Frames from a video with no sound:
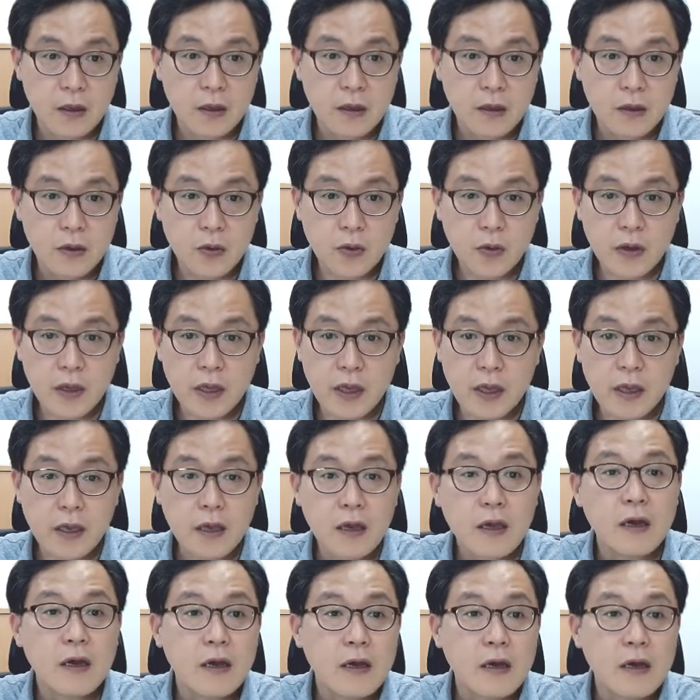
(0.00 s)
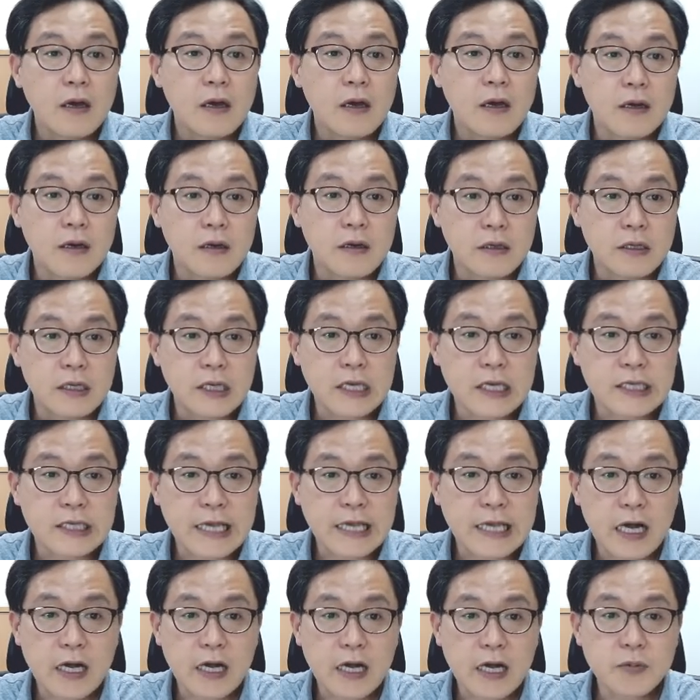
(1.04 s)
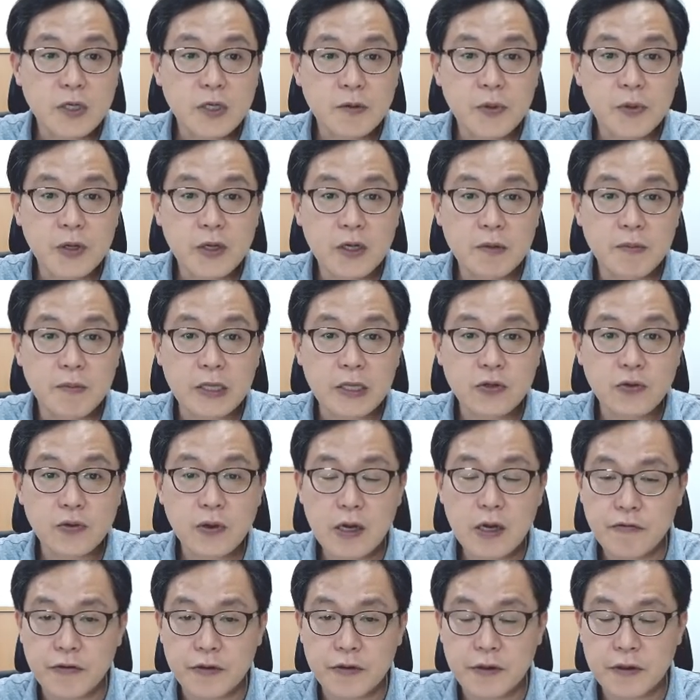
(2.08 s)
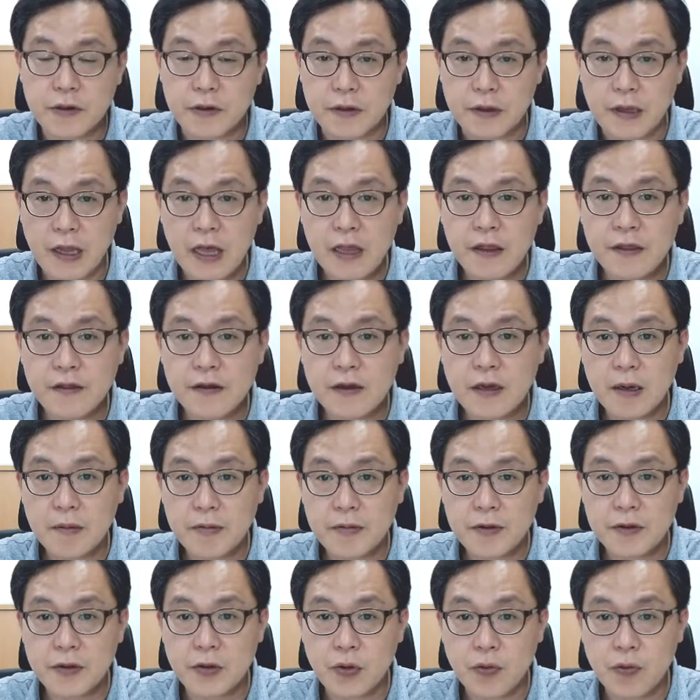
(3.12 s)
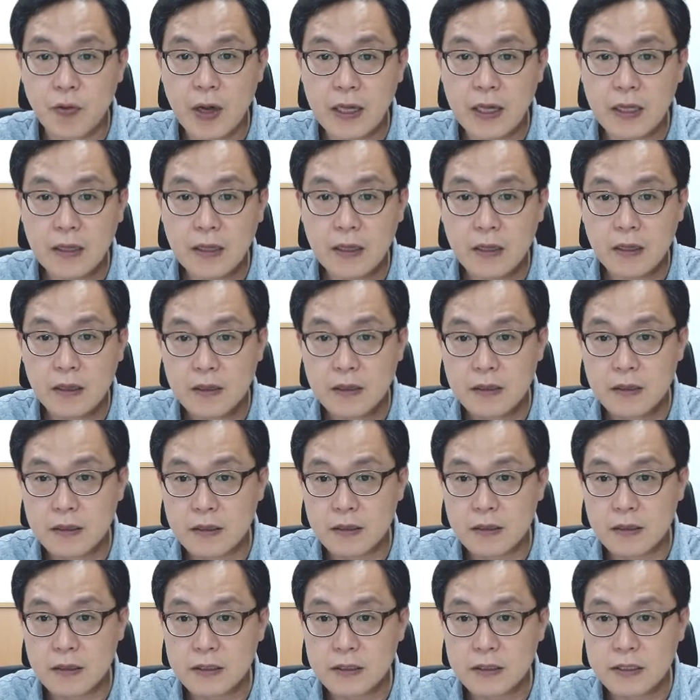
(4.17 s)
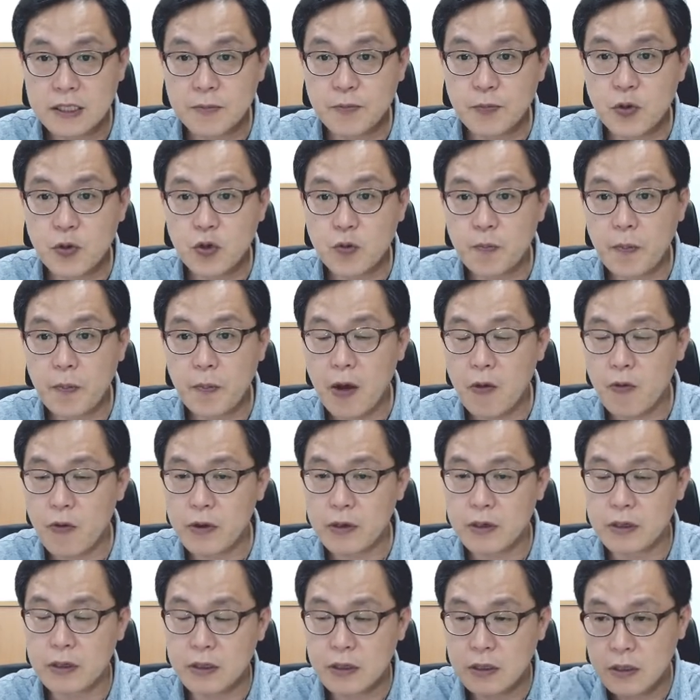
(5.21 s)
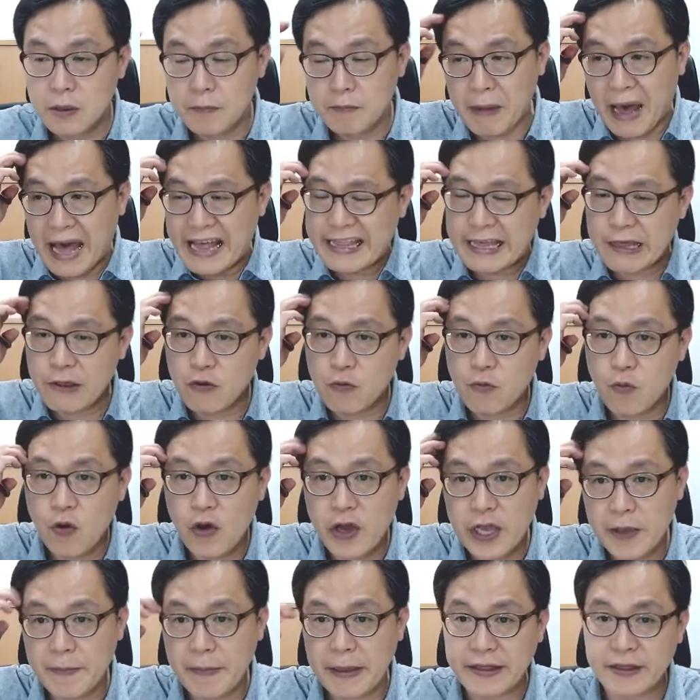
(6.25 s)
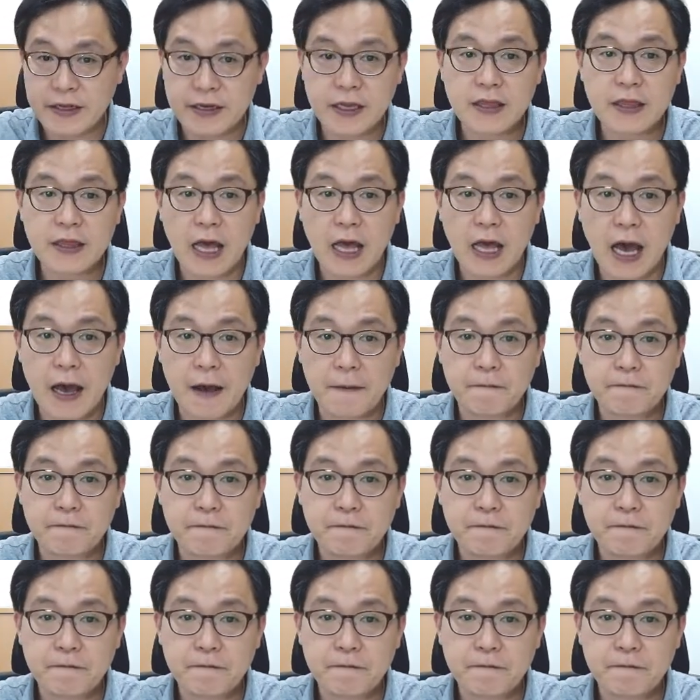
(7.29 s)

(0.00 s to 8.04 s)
이렇게 어, 이 작업 증명을 만족할 수 있는 난스 값을 이용한 어, CPU 파워를 많이 소모하게 만들겠다.